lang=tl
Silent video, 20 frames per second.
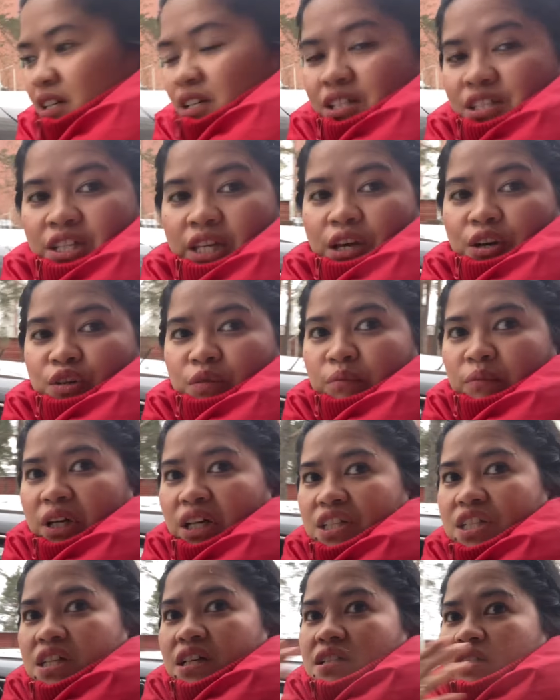Second
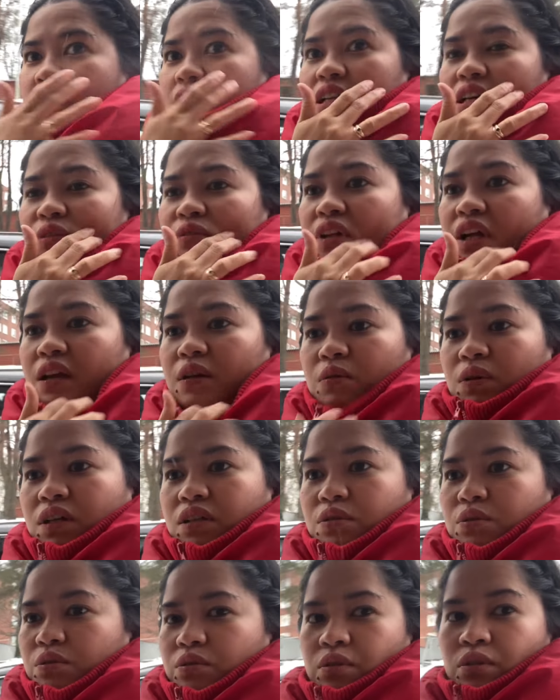batch. Sana yung dalawang
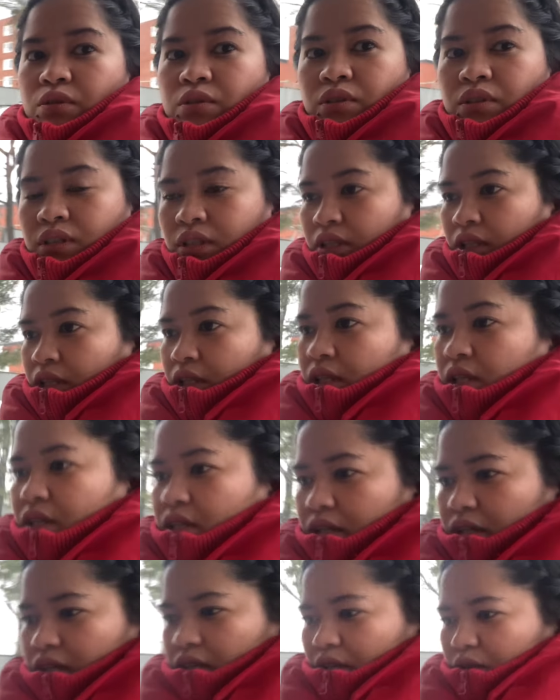to.
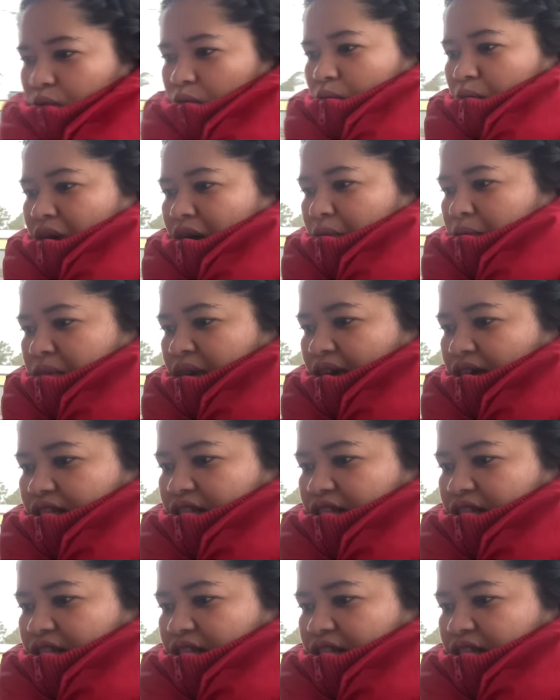Yung Bobby at